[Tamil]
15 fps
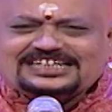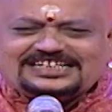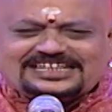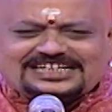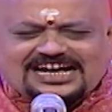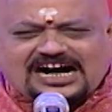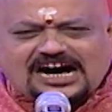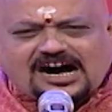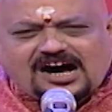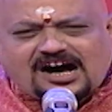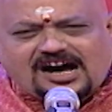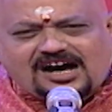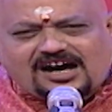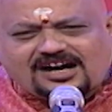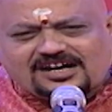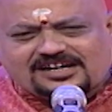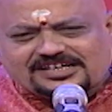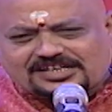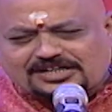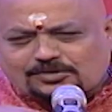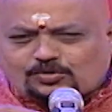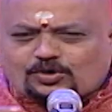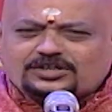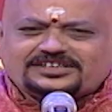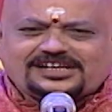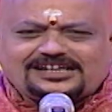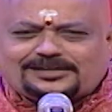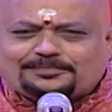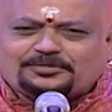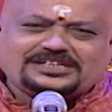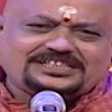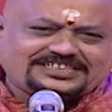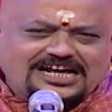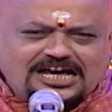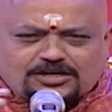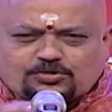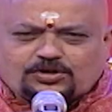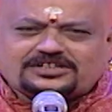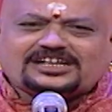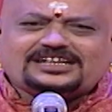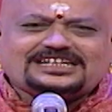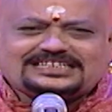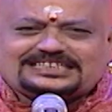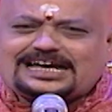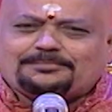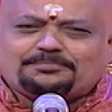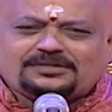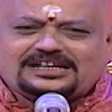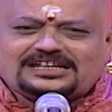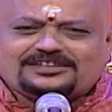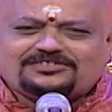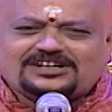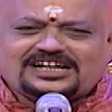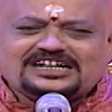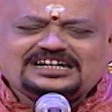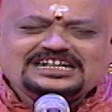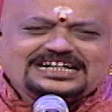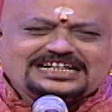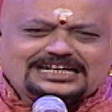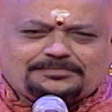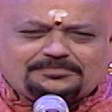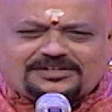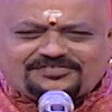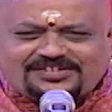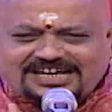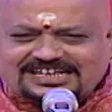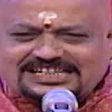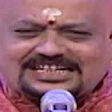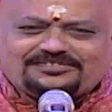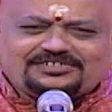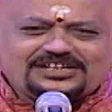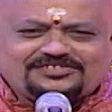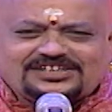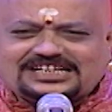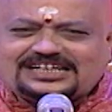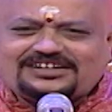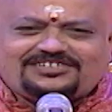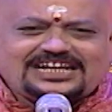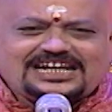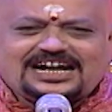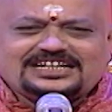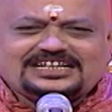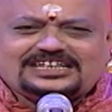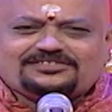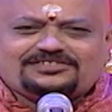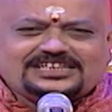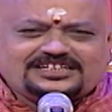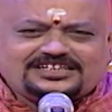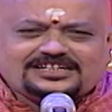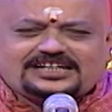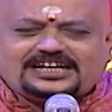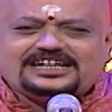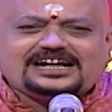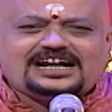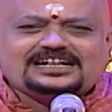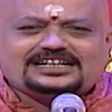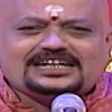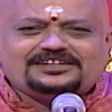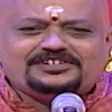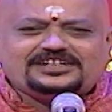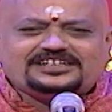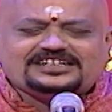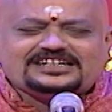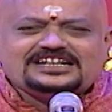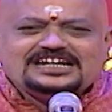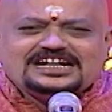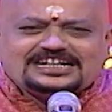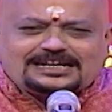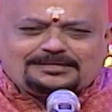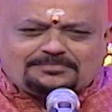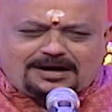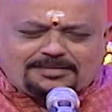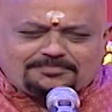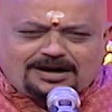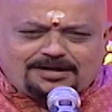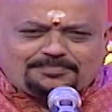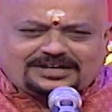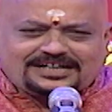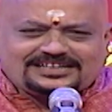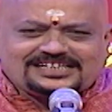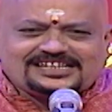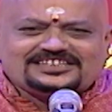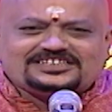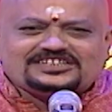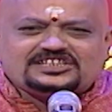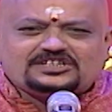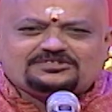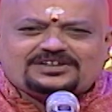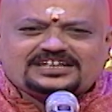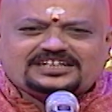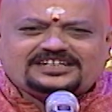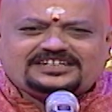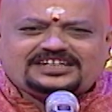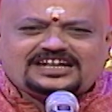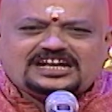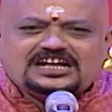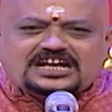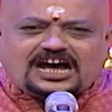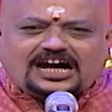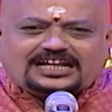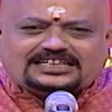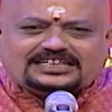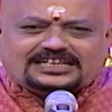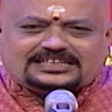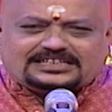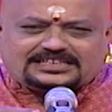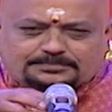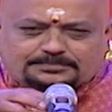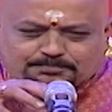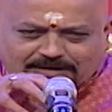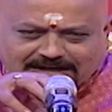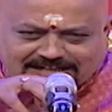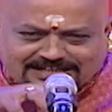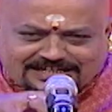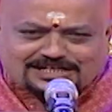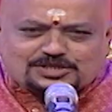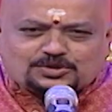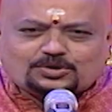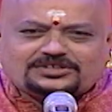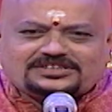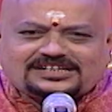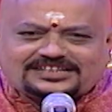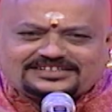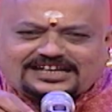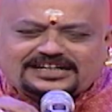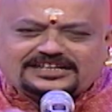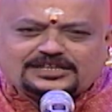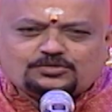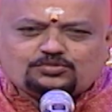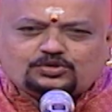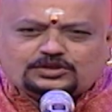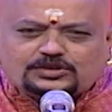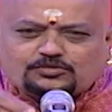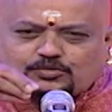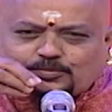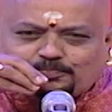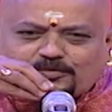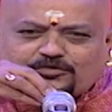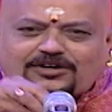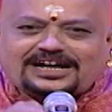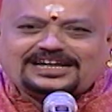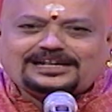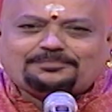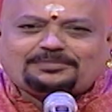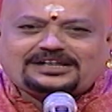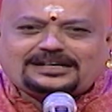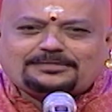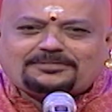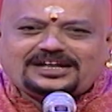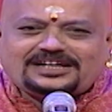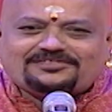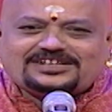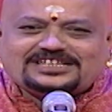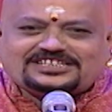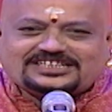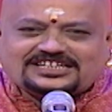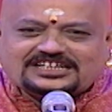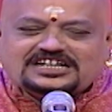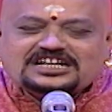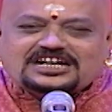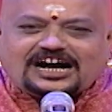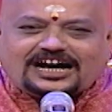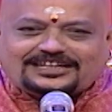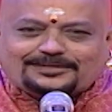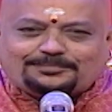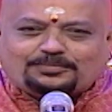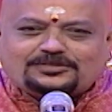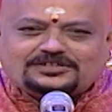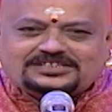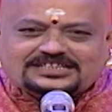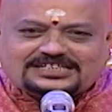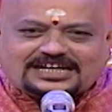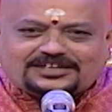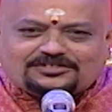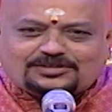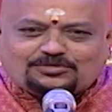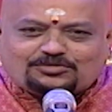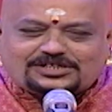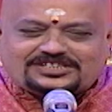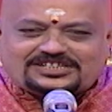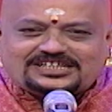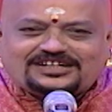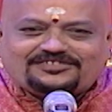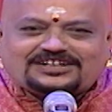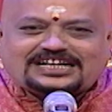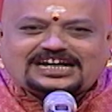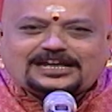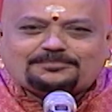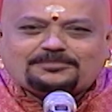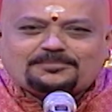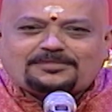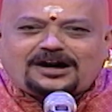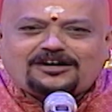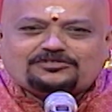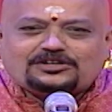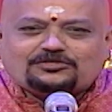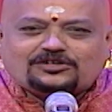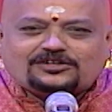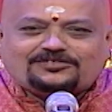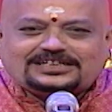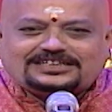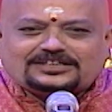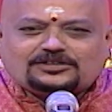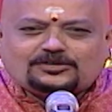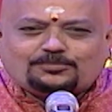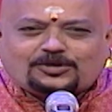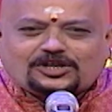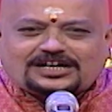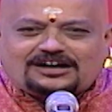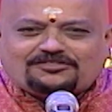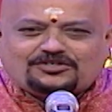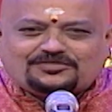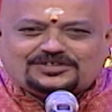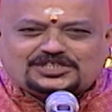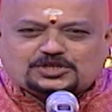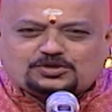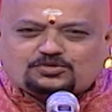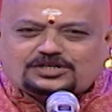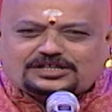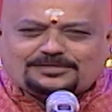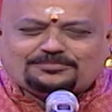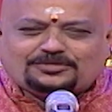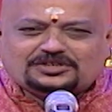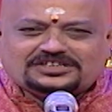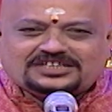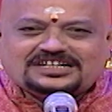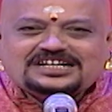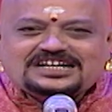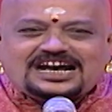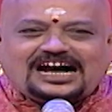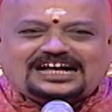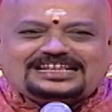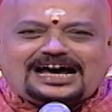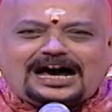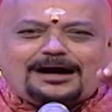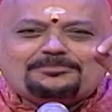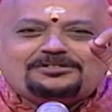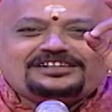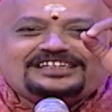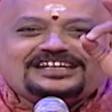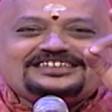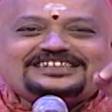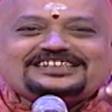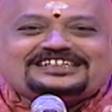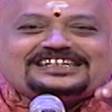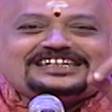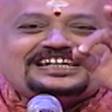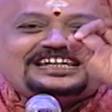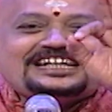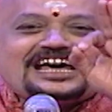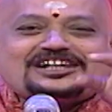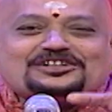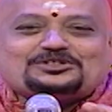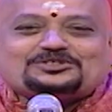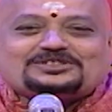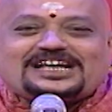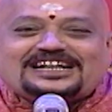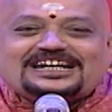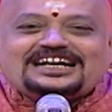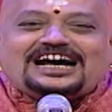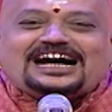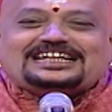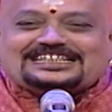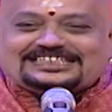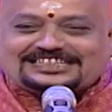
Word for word: நீங்கள் ஆயிரம் ஹோட்டலில் போய் ஸ்டார் ஹோட்டலில் சாப்பிட்றத விட நம்ம வேர்க்க விறுவிறுக்க விளையாண்டுட்டு வந்துட்டு கைகால் கழுவிட்டு நம்ம அம்மா பக்கத்தில் திட்டு வாங்கிட்டு அந்த பழைய சோத்தில் தண்ணி ஊற்றி உப்பு வாயில் படுற மாதிரி வச்சு அதை புளிஞ்சு நடுவில் ஒரு சின்ன வெங்காயமோ மாவிடோ ஒரு வத்தலோ மிளகாவோ வச்சு கொடுக்கும்போது அது அமிர்தத்துக்கு இணையாக இருக்கும் சார் அதை